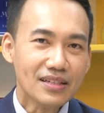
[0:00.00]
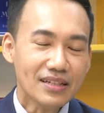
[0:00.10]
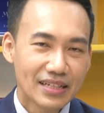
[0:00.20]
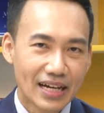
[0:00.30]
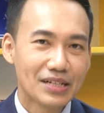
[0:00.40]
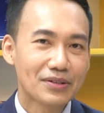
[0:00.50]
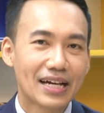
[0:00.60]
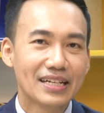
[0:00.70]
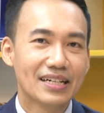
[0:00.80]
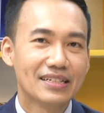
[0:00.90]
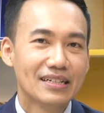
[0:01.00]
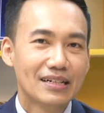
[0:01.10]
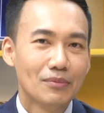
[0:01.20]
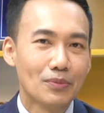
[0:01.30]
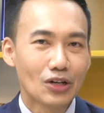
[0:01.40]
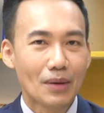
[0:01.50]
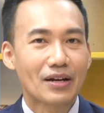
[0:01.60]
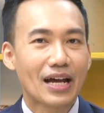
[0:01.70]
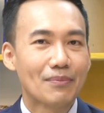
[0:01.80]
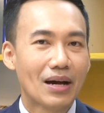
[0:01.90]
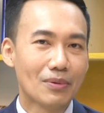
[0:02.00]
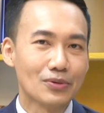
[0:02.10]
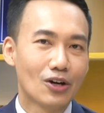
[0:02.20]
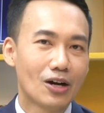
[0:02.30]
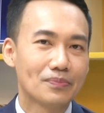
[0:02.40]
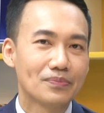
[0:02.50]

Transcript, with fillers: ในขณะเดียวกันเนี่ยผมชอบอะไรบ้างผมชอบ